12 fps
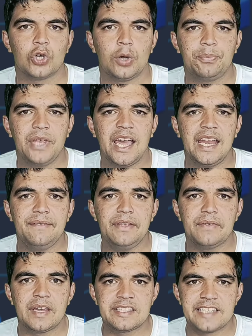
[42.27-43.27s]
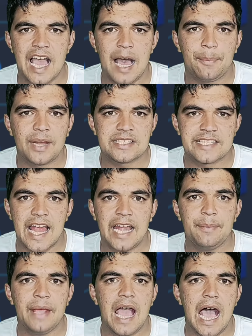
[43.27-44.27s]
तो प्यारे व्यूवर्स यहाँ पर
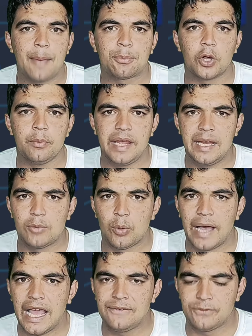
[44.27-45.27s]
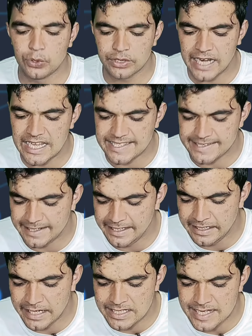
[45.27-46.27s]
साइड में आपको मेरे मोबाइल फोन का
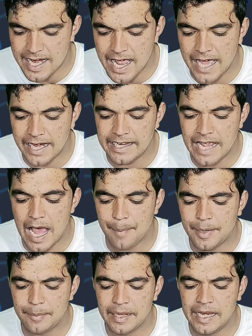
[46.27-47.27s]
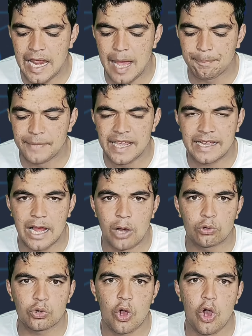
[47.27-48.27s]
स्क्रीन नजर आ रहा है यहाँ पर मैंने अपने
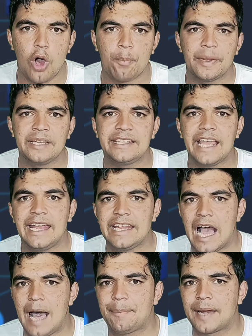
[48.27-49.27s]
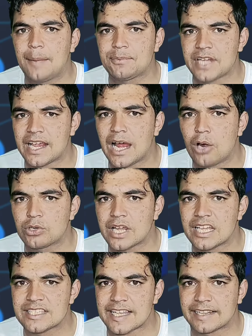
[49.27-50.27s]
अकाउंट को ओपन किया है यहाँ पर आप चेकआउट
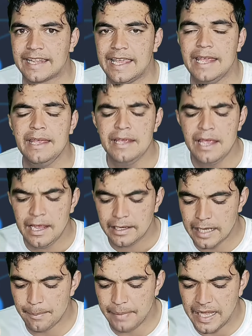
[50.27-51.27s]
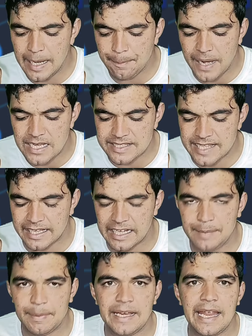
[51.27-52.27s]
कर सकते हैं कि मेरे पास
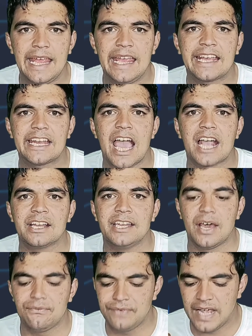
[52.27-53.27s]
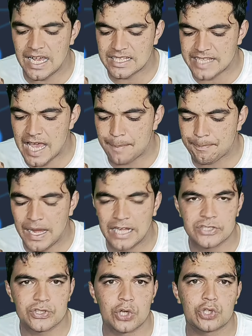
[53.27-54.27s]
तकरीबन एक लाख नब्बे हजार
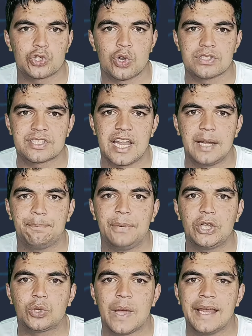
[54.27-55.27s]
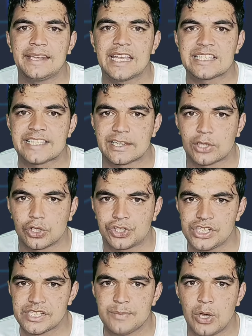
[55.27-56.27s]
पांच सौ चौसठ बिटकॉइन के
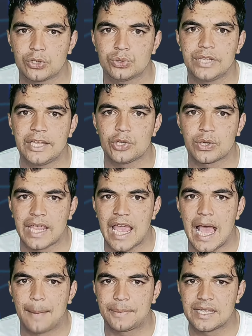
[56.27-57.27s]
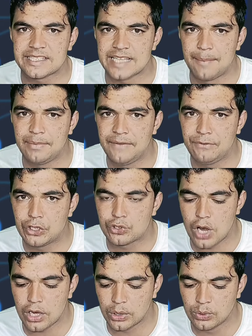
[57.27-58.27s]
सतोशीज मौजूद है जो कि आपके सामने
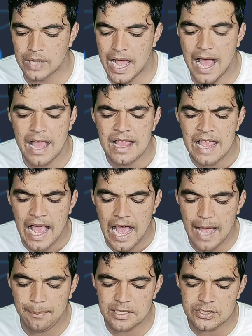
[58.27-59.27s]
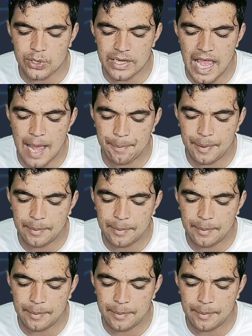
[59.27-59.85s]
विदड्रॉ करूंगा अब इसको यहां